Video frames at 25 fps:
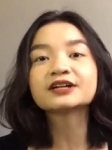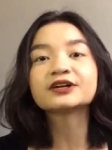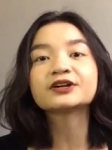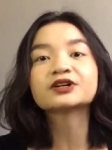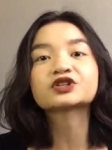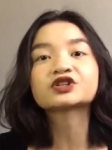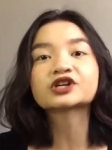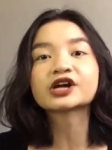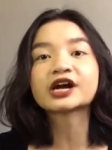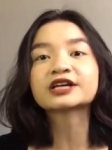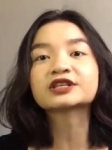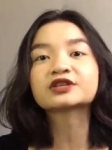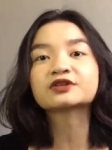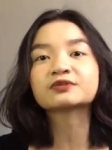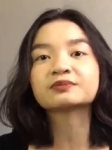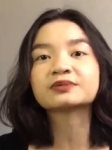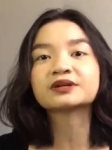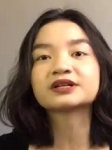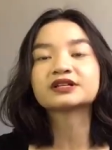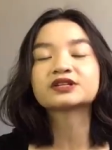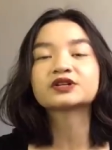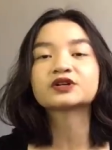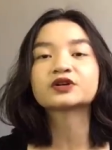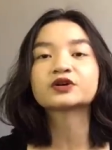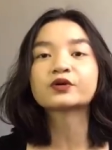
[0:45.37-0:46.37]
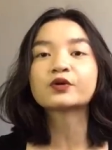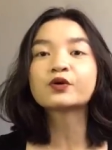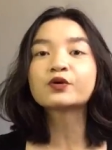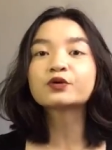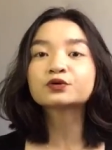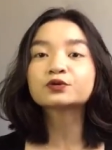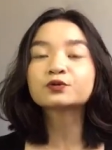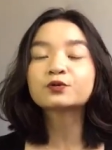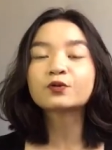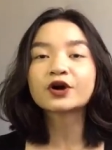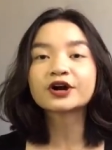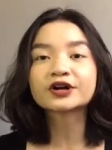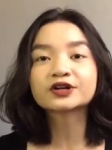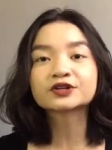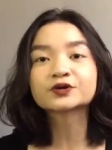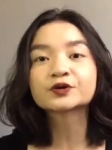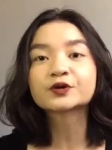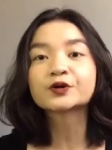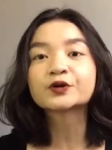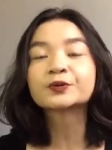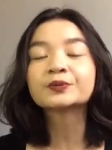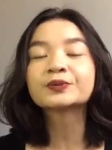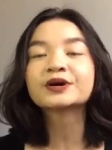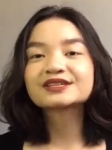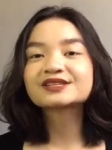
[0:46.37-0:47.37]
you're trying to build your own
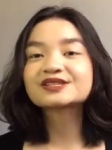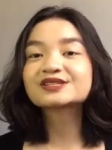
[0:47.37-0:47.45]
wardrobe.